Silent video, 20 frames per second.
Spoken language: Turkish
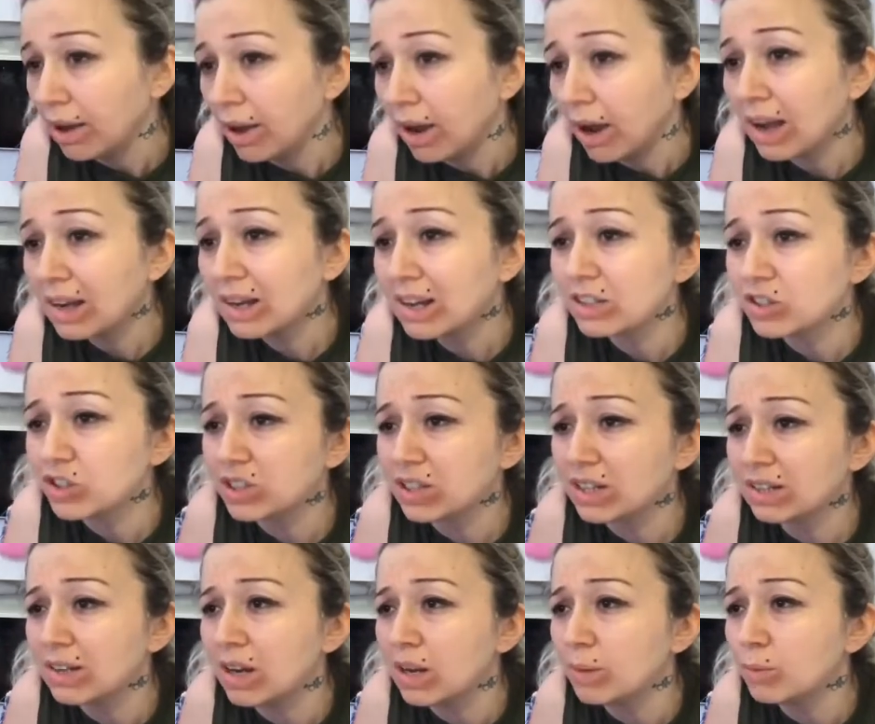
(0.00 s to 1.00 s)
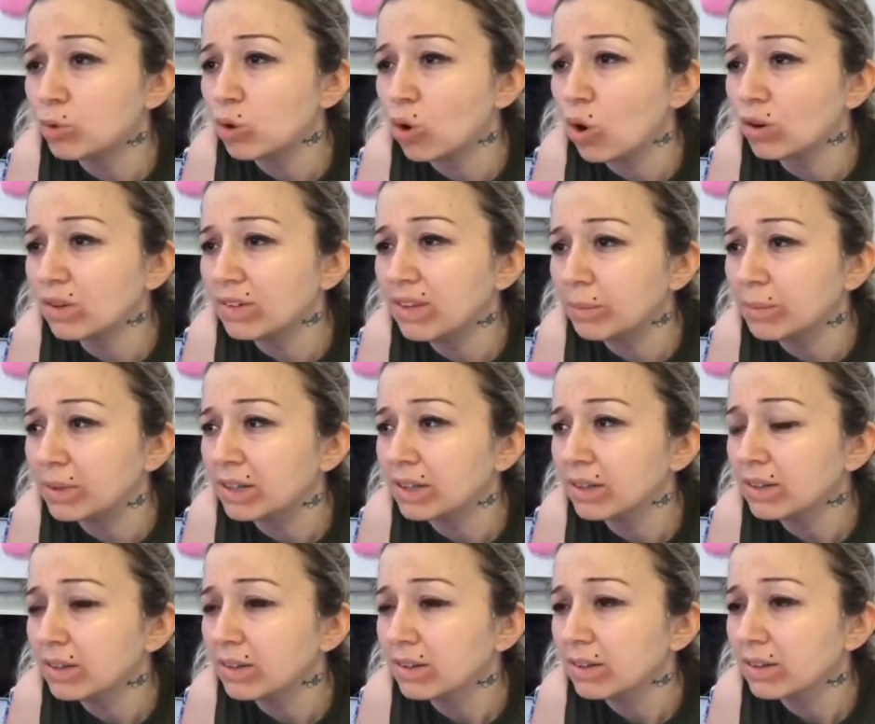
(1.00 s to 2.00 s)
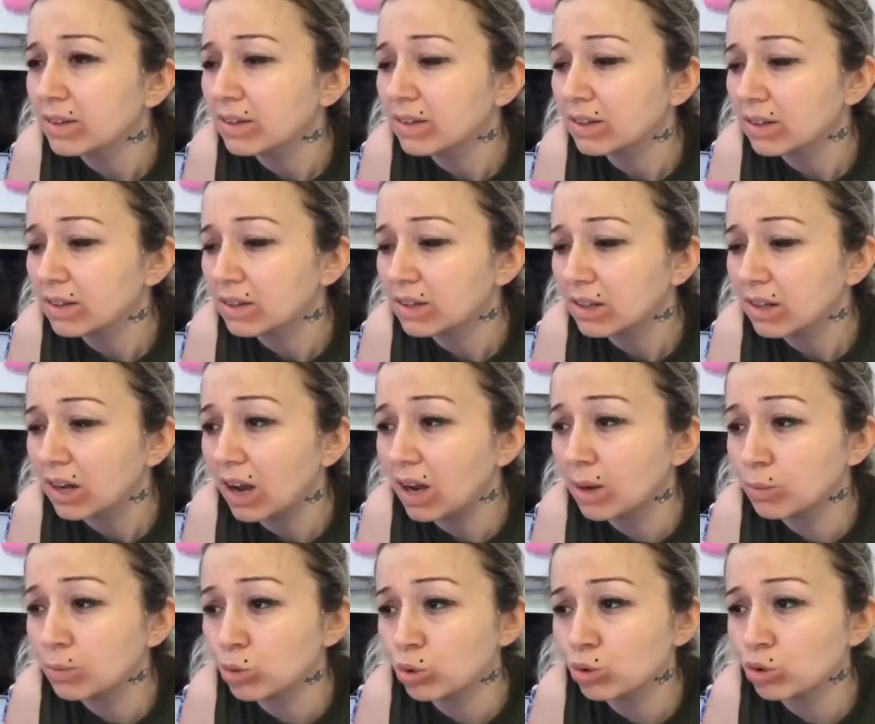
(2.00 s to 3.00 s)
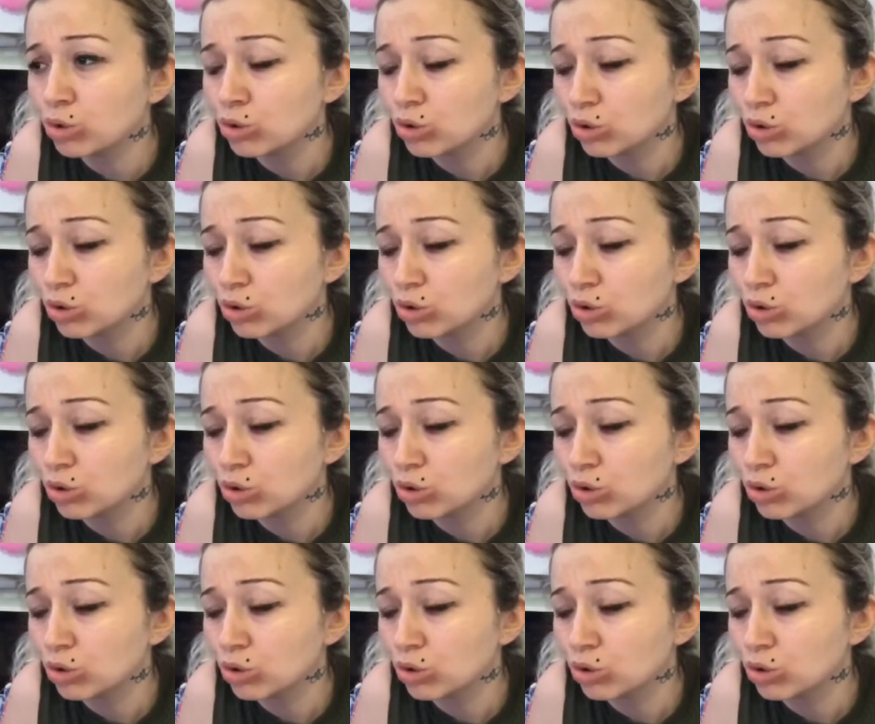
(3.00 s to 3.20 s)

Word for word: Hakan Çınar'ın hamuru orada mı? Ne? Hamur.